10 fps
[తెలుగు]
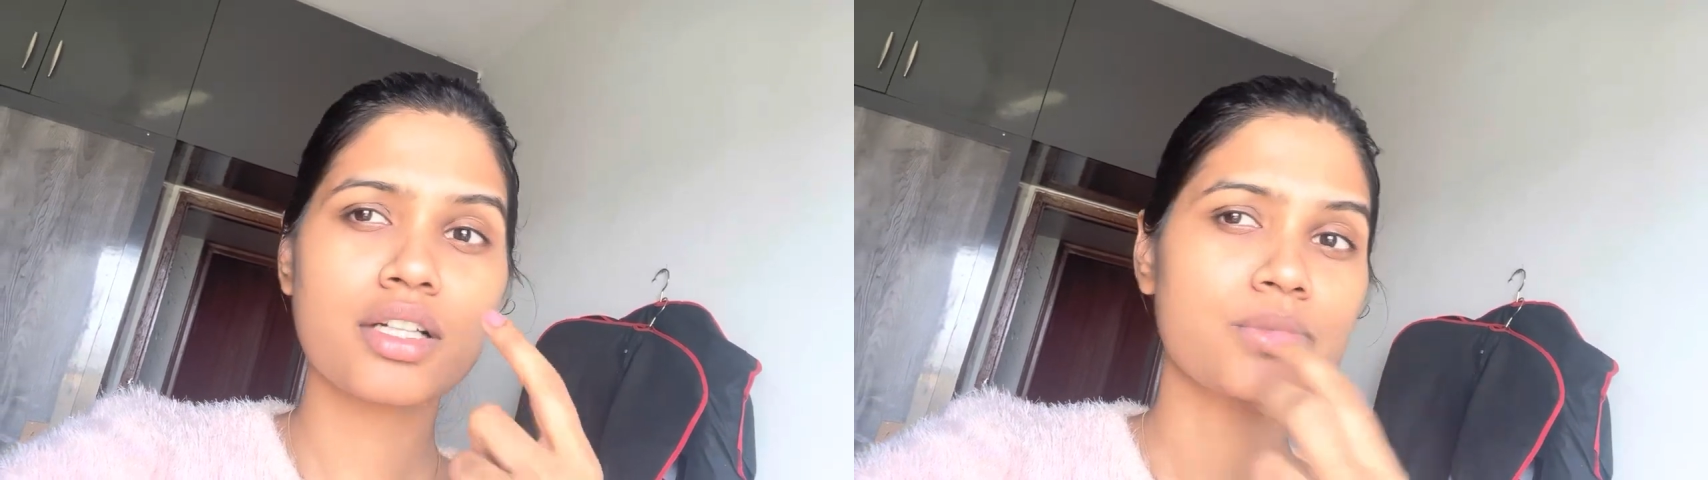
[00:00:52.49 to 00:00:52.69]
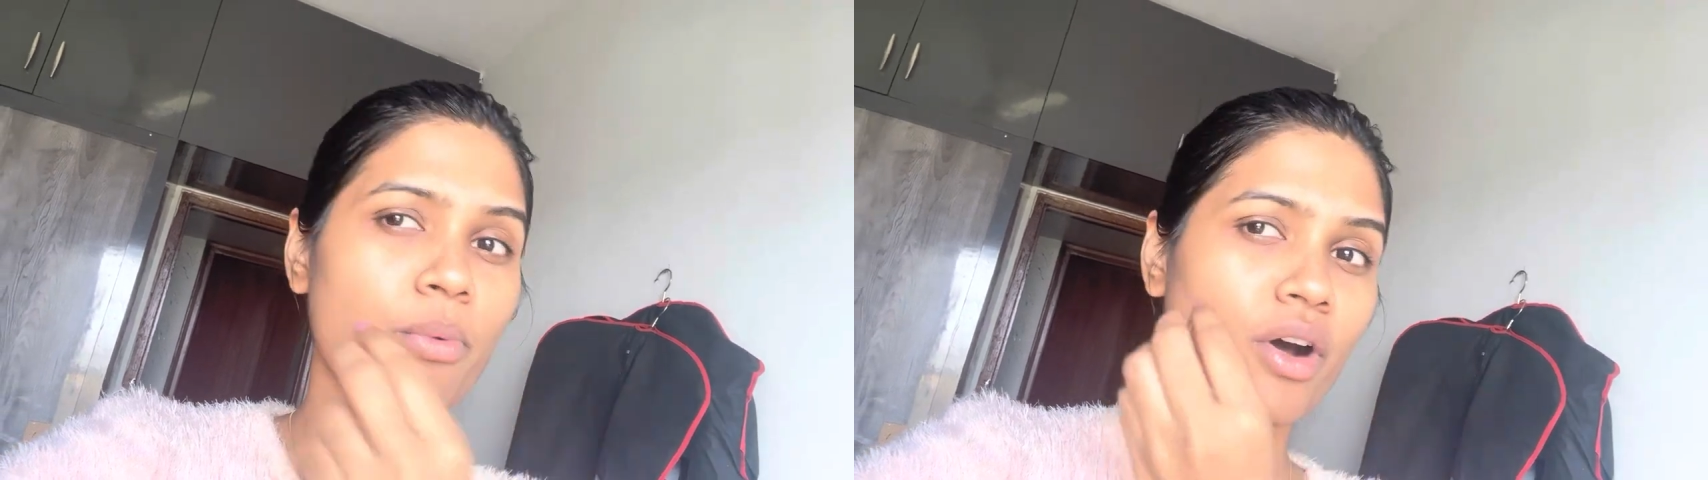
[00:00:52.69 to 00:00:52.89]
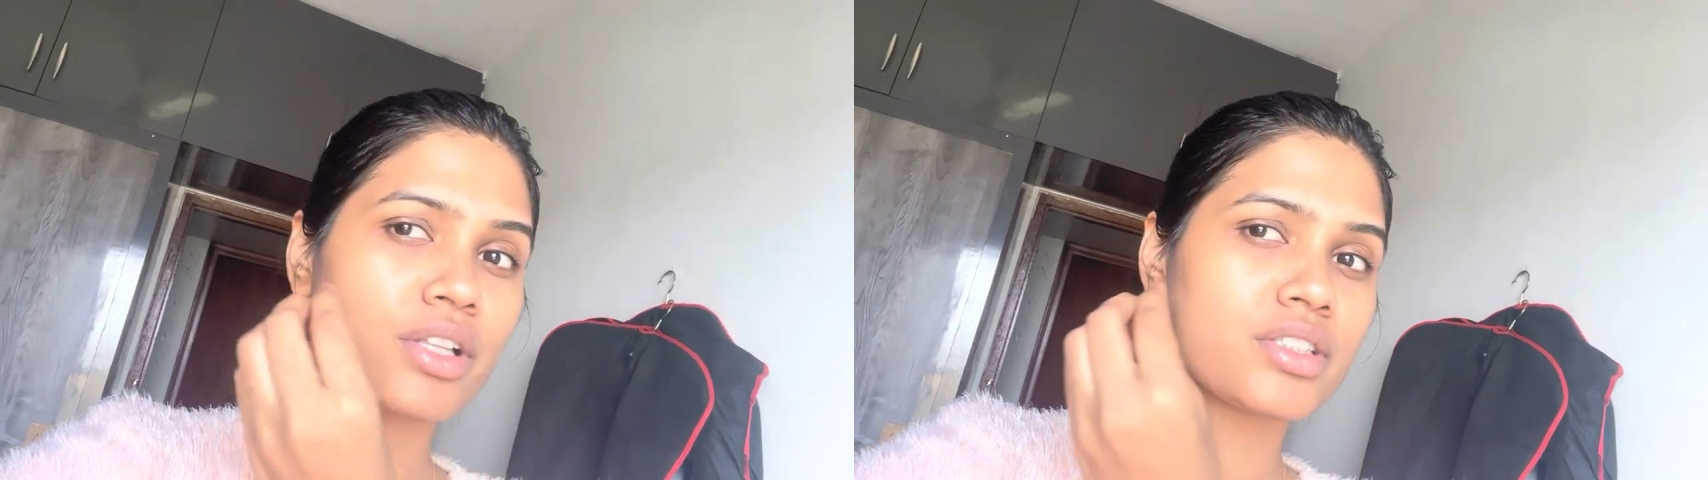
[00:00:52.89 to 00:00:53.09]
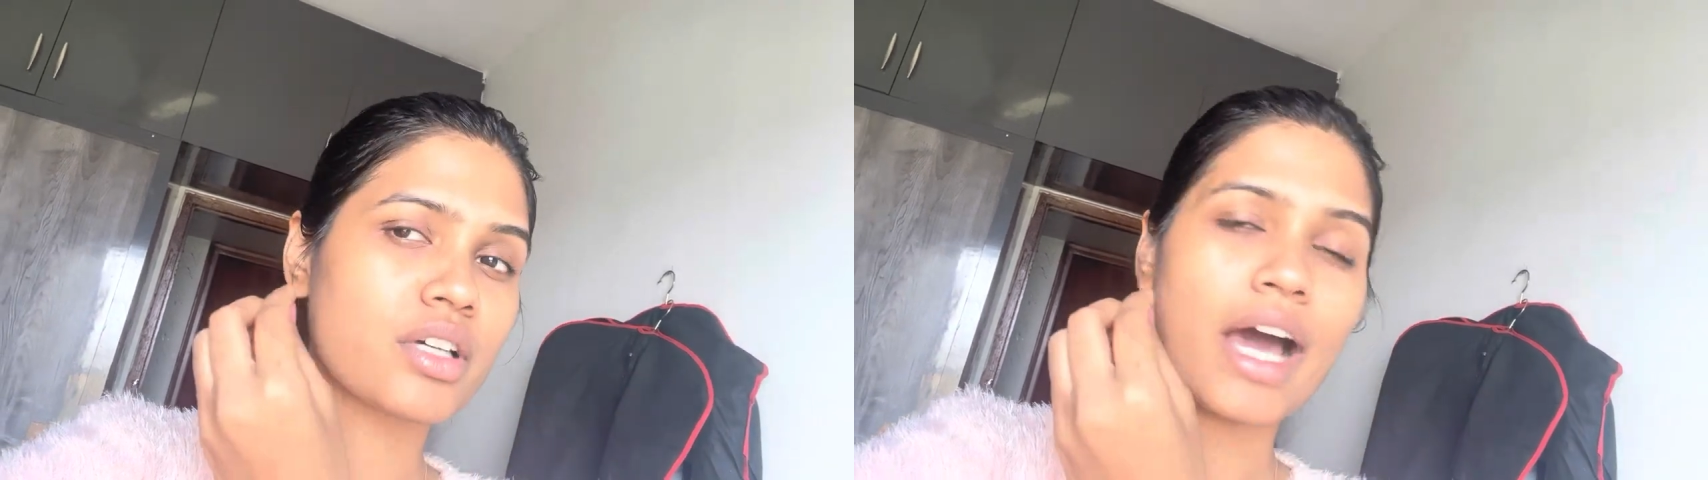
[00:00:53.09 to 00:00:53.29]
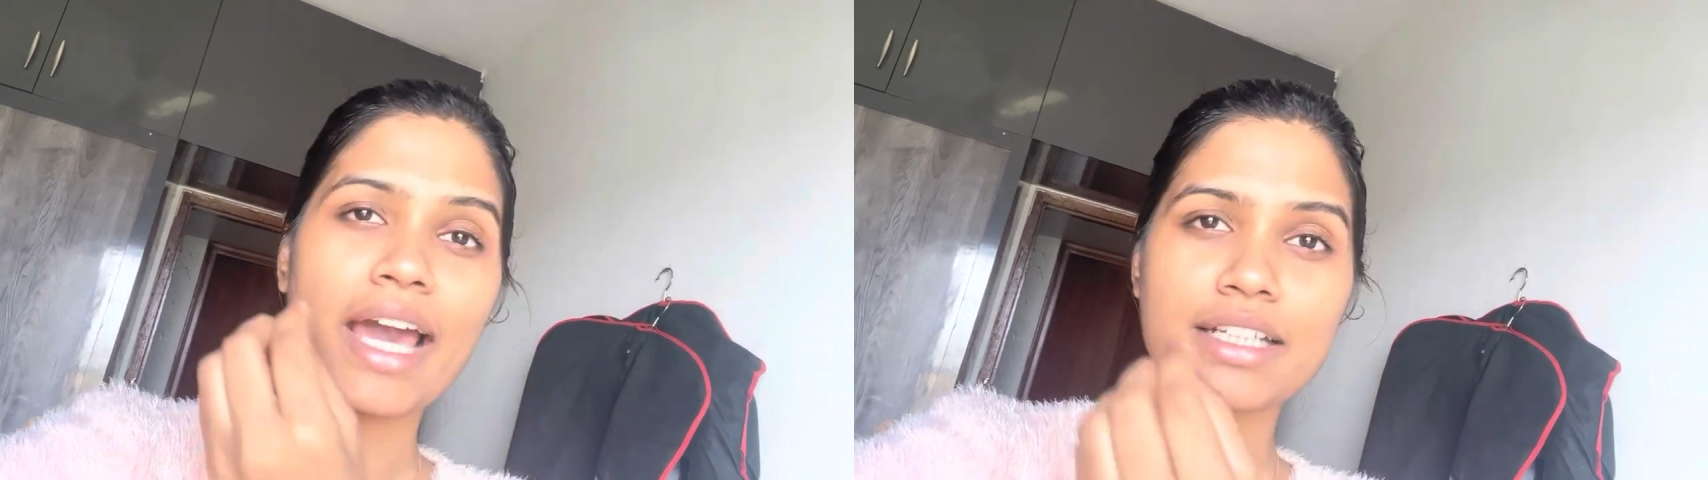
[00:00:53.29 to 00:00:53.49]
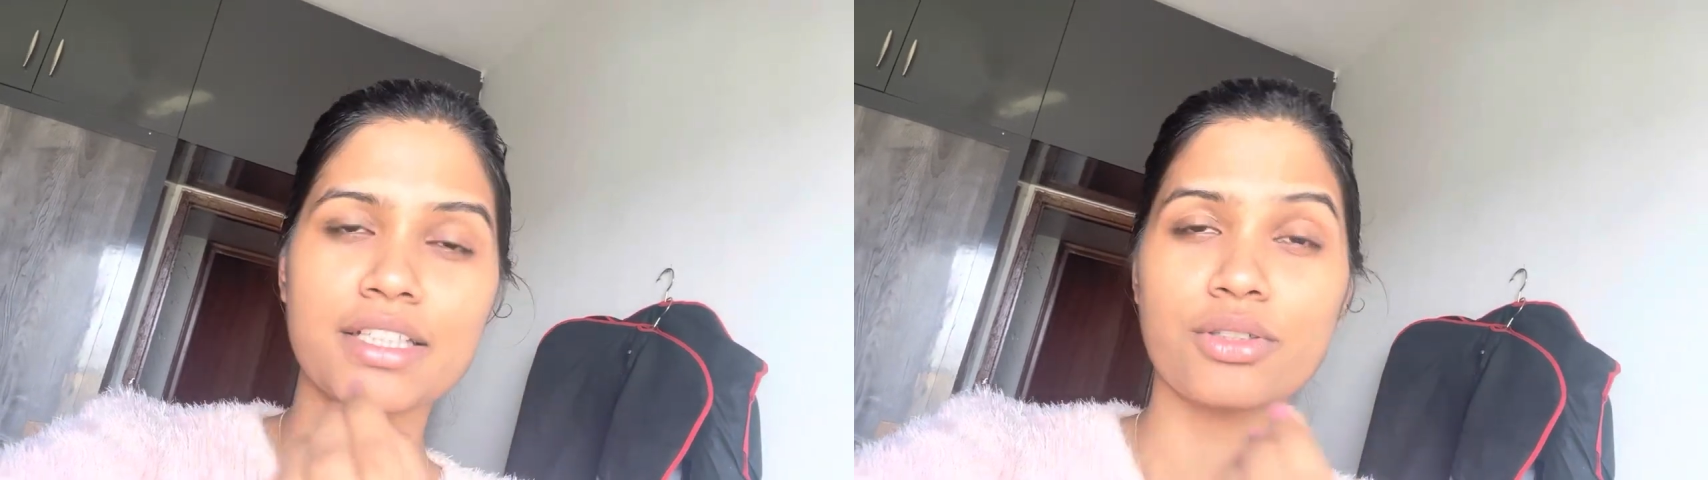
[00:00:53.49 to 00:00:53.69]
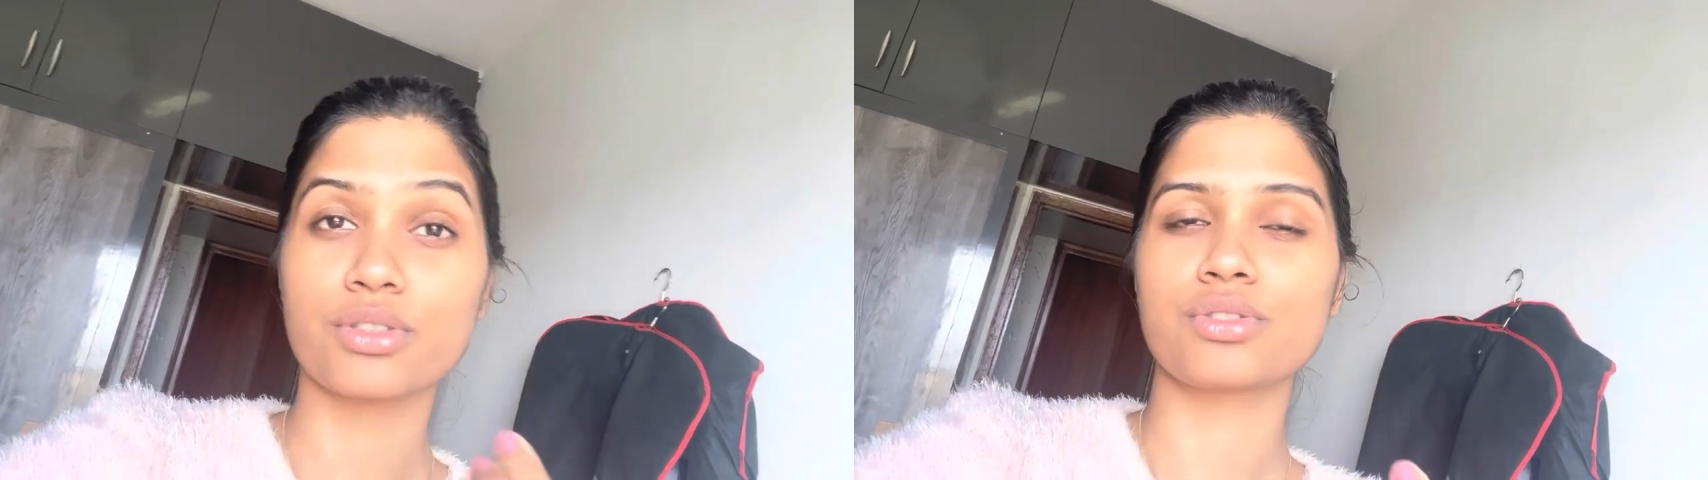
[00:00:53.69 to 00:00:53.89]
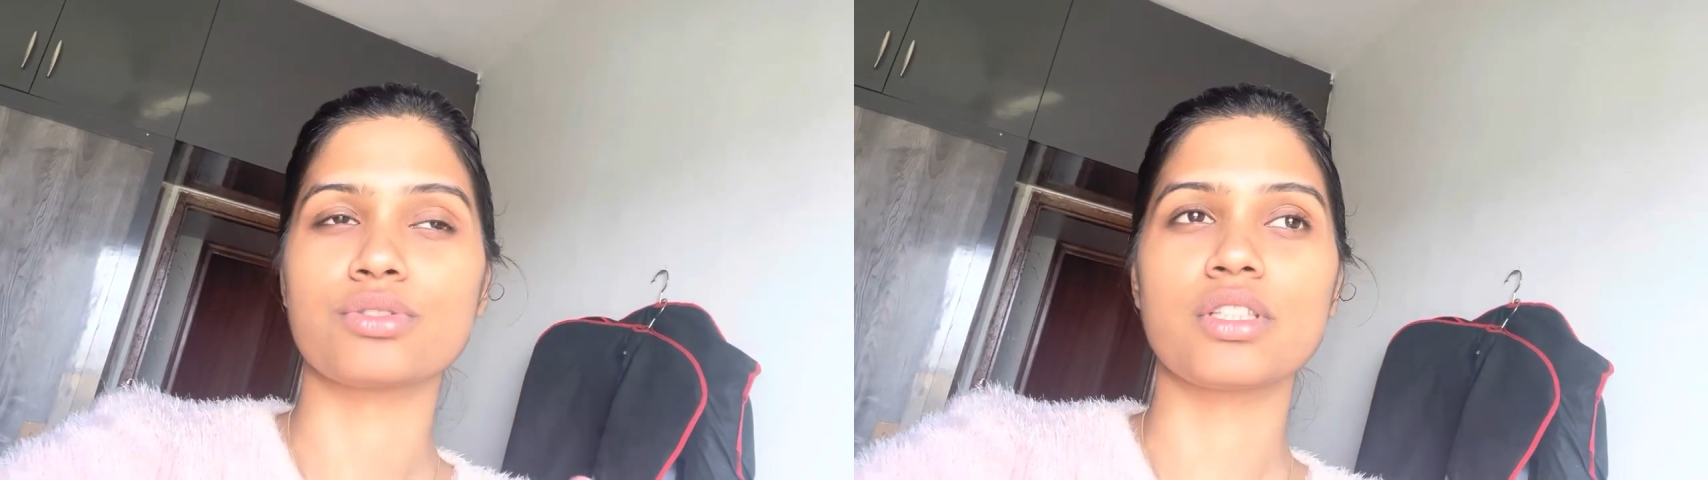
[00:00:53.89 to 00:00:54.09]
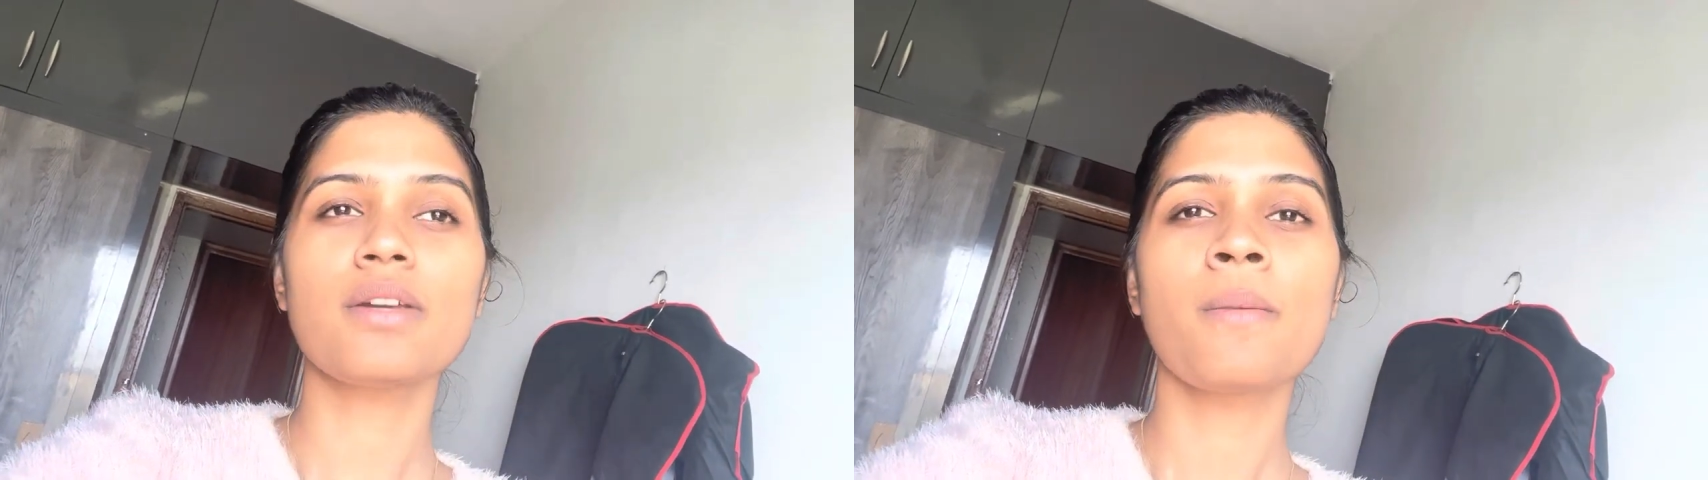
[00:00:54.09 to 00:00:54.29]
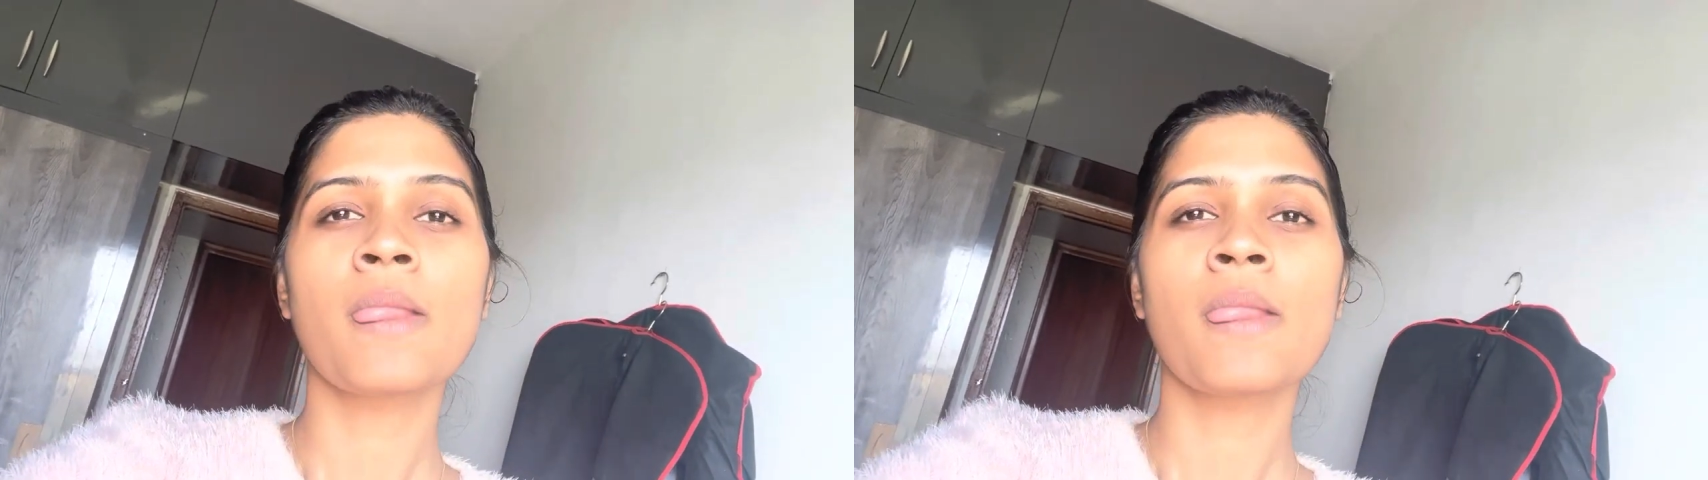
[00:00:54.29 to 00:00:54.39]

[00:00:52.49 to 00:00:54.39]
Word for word: స్పాట్స్ యాక్ని వస్తుంది